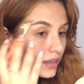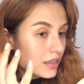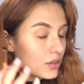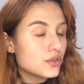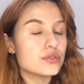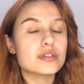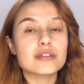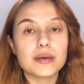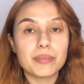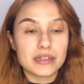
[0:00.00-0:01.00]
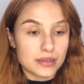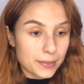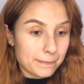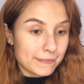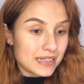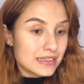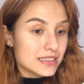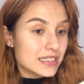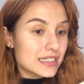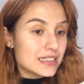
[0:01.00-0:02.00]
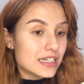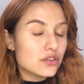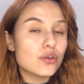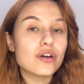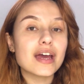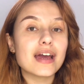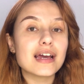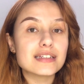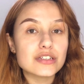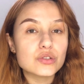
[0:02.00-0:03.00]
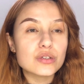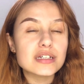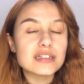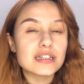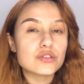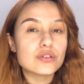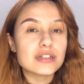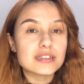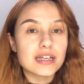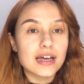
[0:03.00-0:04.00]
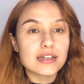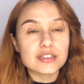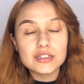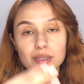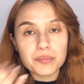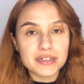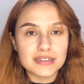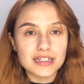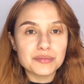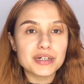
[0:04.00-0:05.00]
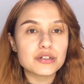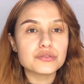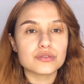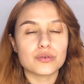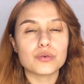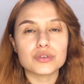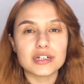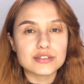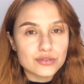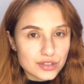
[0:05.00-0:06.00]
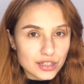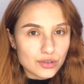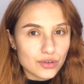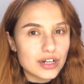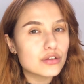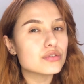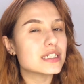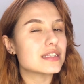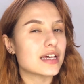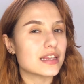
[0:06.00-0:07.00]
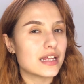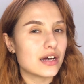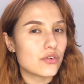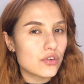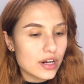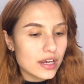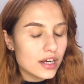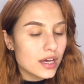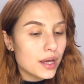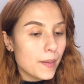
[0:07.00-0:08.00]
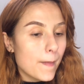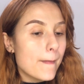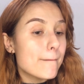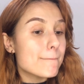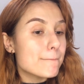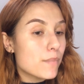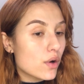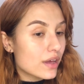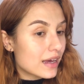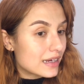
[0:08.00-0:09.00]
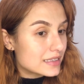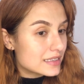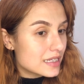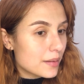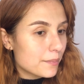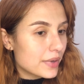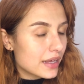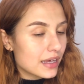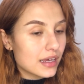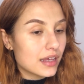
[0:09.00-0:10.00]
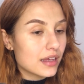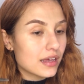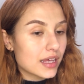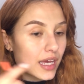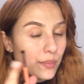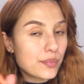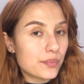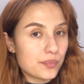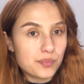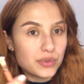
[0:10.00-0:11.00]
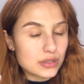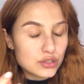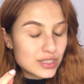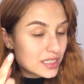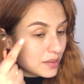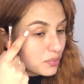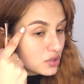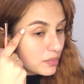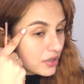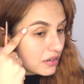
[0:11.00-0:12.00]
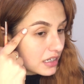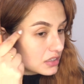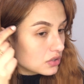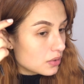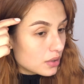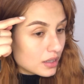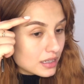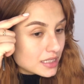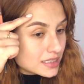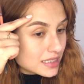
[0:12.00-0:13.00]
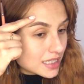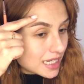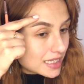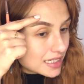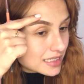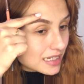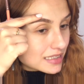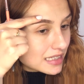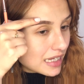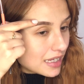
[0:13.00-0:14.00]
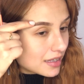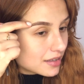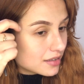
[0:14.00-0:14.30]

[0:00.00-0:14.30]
Entonces, ¿qué pasa? sí siento que esas zonas son las que si te pasas las manos o tienes contacto con algo se tienden a correr porque casi siempre que pues los días que puse a prueba esto sentía el desgaste ahí